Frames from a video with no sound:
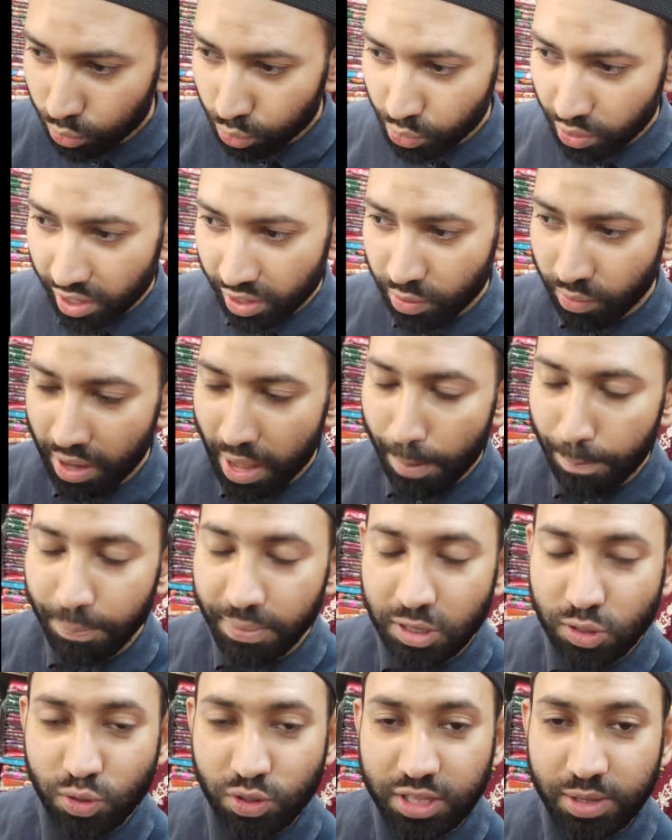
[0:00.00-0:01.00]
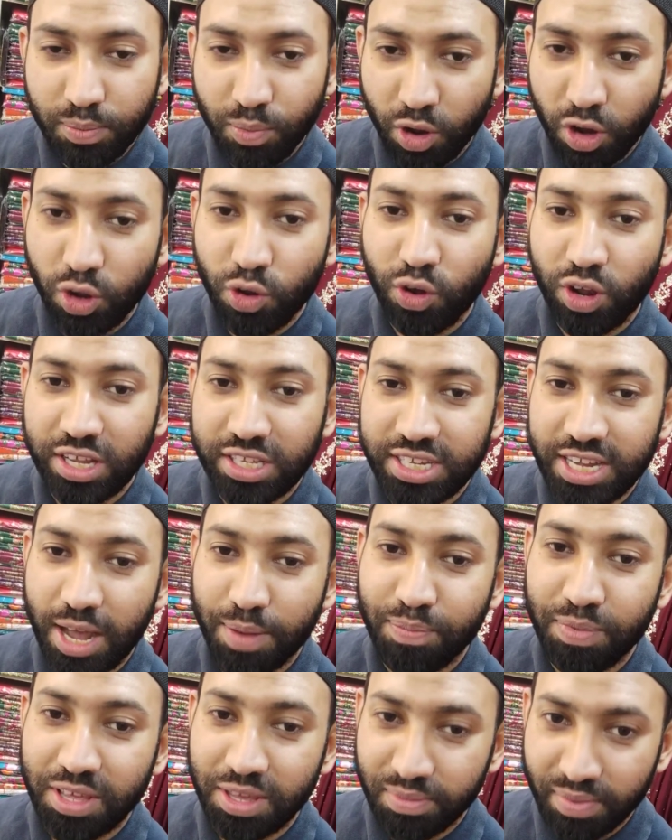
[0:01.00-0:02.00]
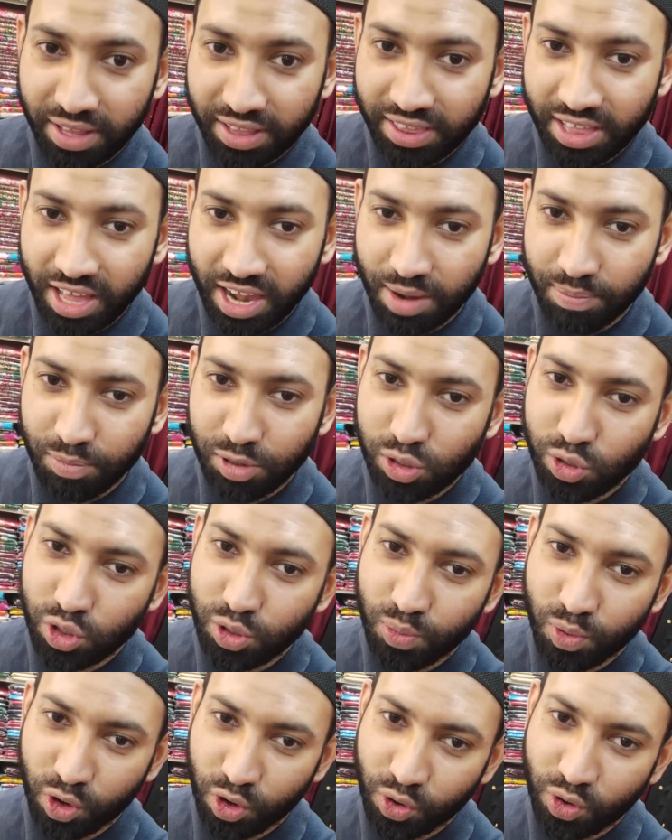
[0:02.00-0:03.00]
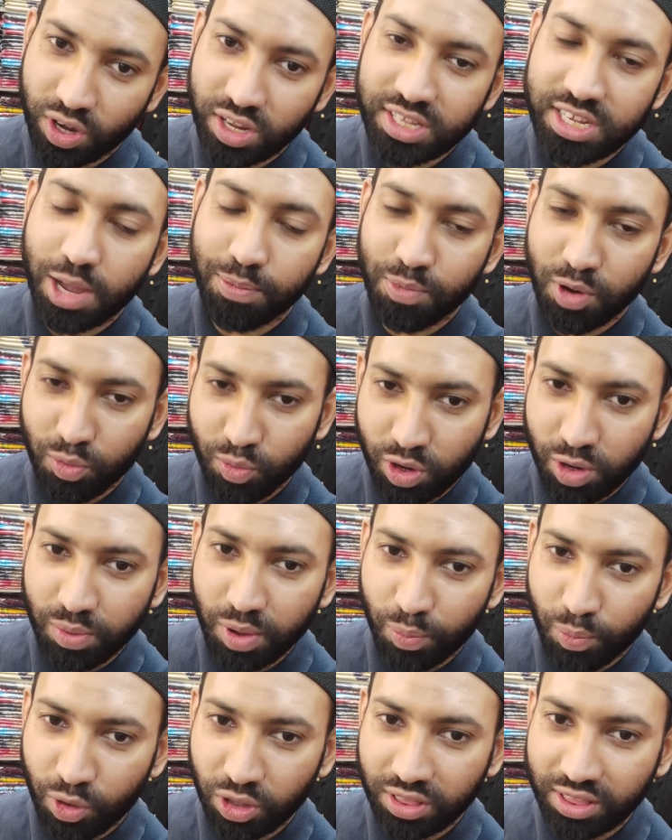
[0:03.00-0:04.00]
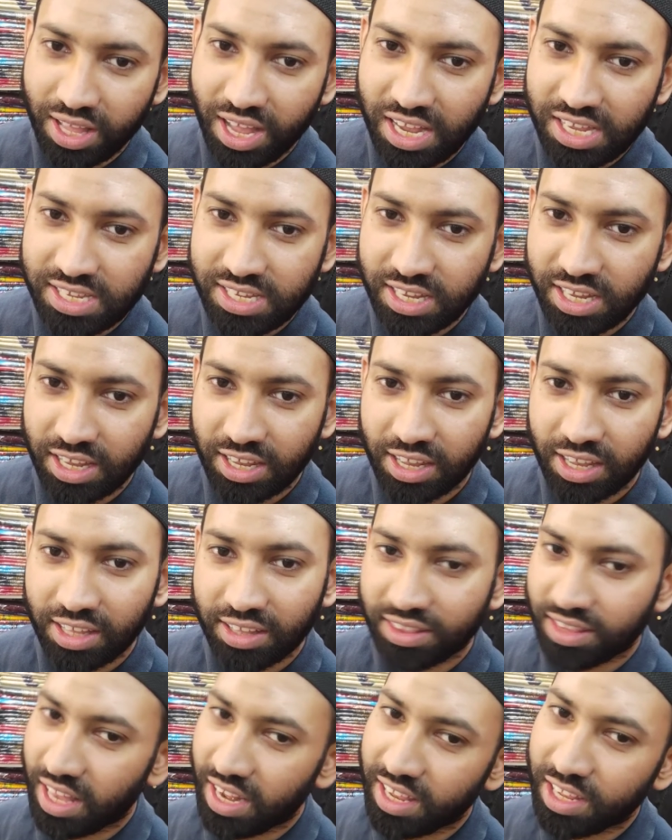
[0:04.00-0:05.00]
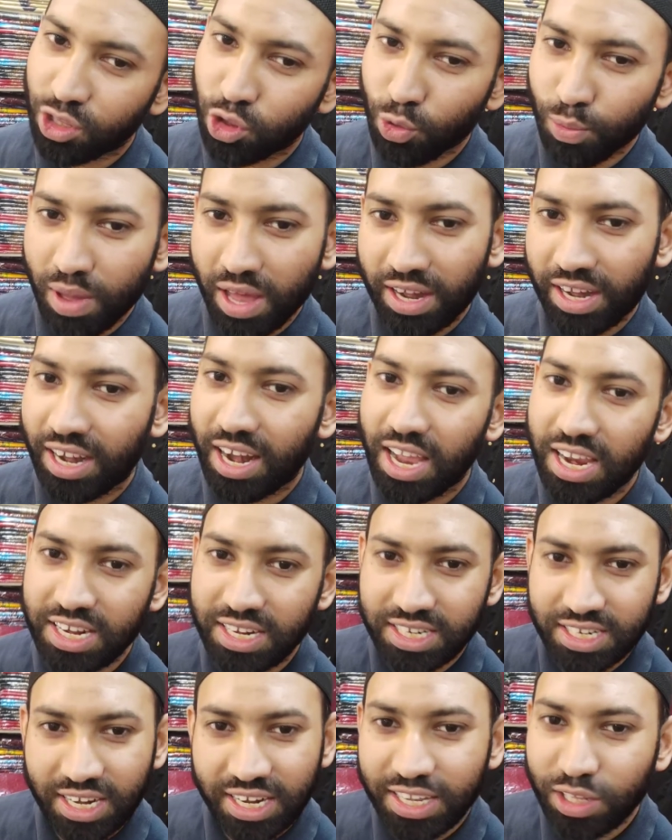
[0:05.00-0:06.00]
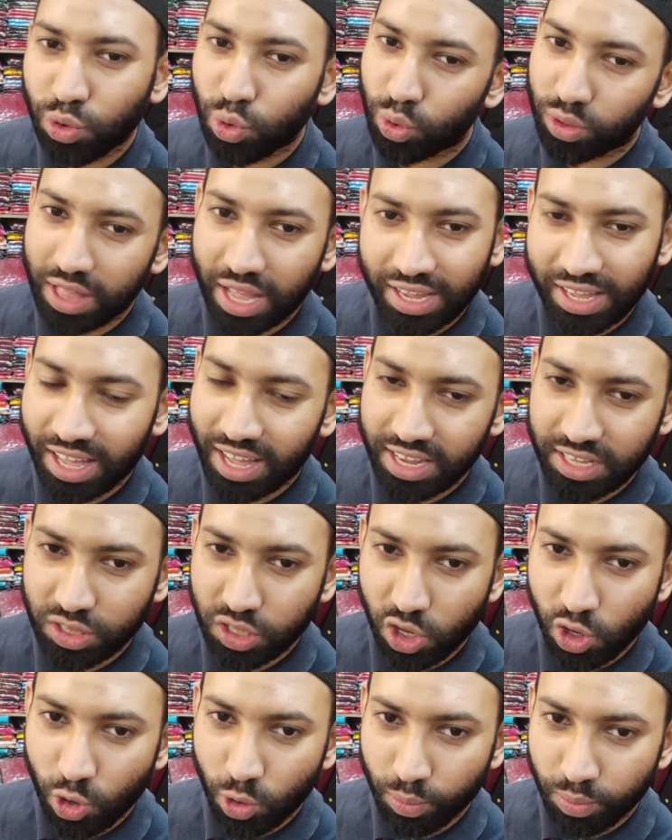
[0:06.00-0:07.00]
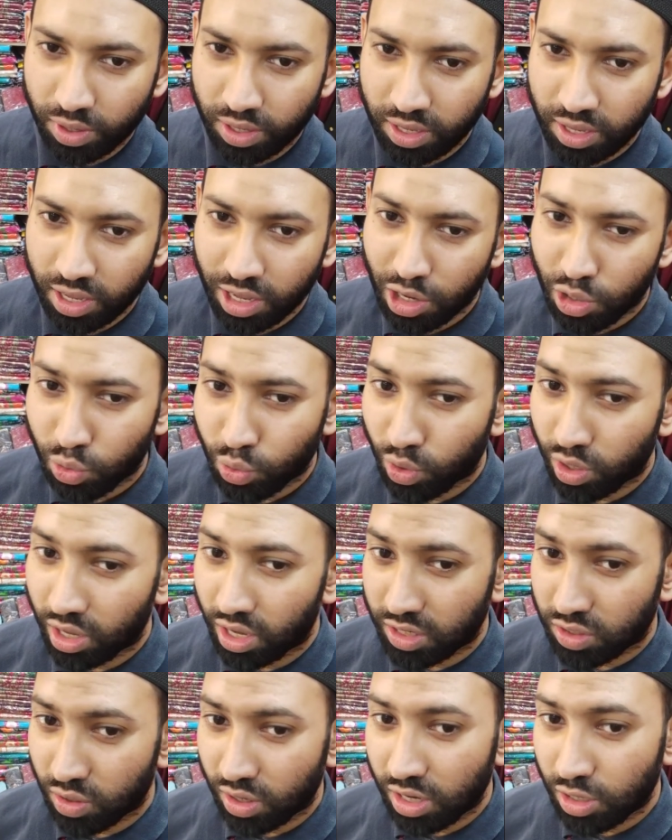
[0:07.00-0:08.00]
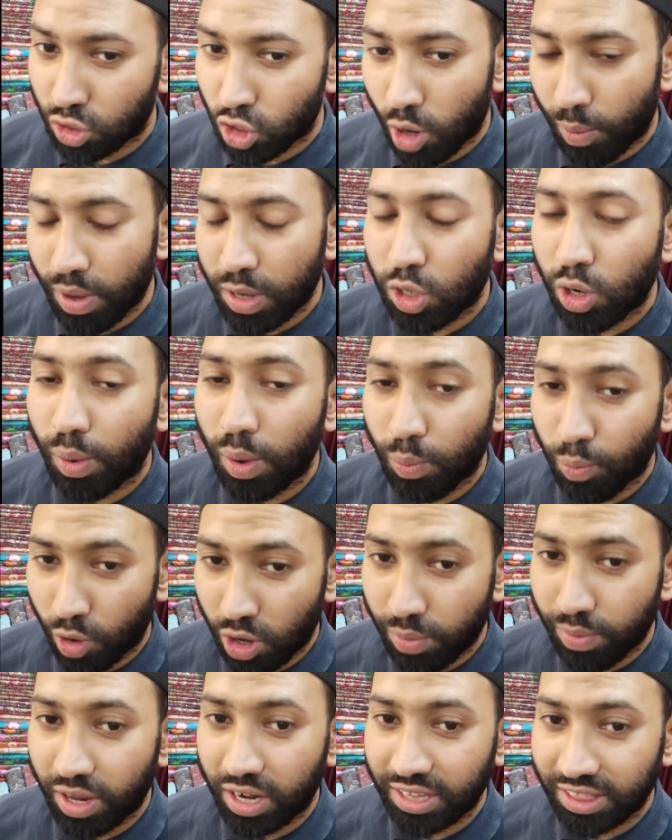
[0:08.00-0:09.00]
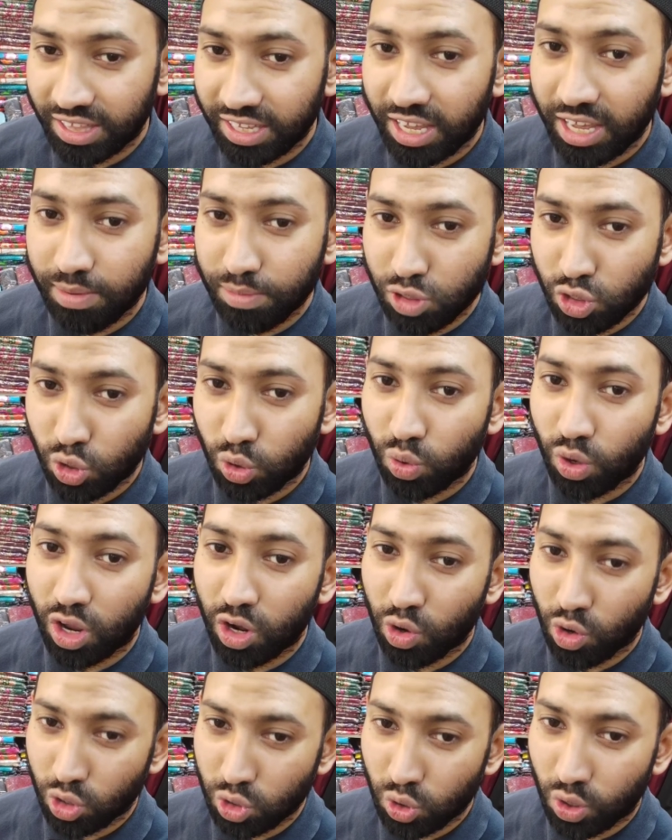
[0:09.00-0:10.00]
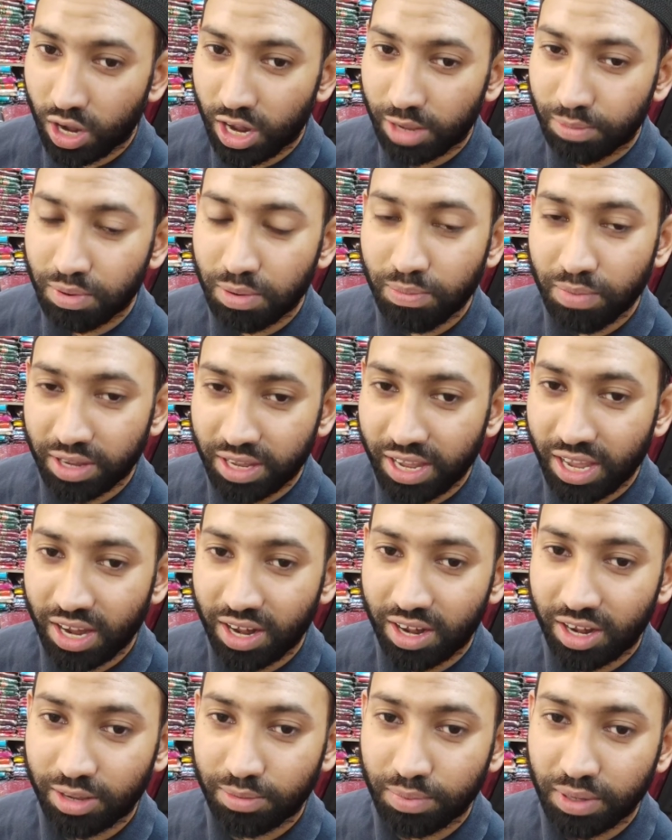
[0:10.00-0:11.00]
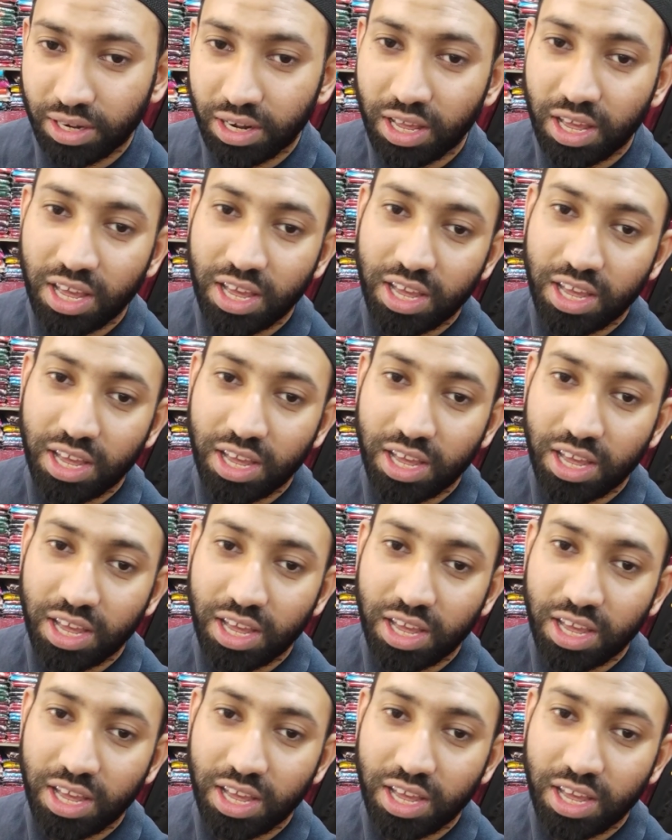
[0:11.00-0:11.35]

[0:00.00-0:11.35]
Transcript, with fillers: তো এখন আপনি যদি মনে করেন যে আপনি ইমানদার আপনি যদি মনে করেন যে আপনার পরিবার পদ্মা আছে তাহলে কিন্তু মার্কেটে আসলে কিন্তু ধাক্কা খাইতে হবে তো আসলে সবাই সবাই পরিবারের দিকে এই বিষয়গুলো নজর রাখবেন বা খেয়াল রাখবেন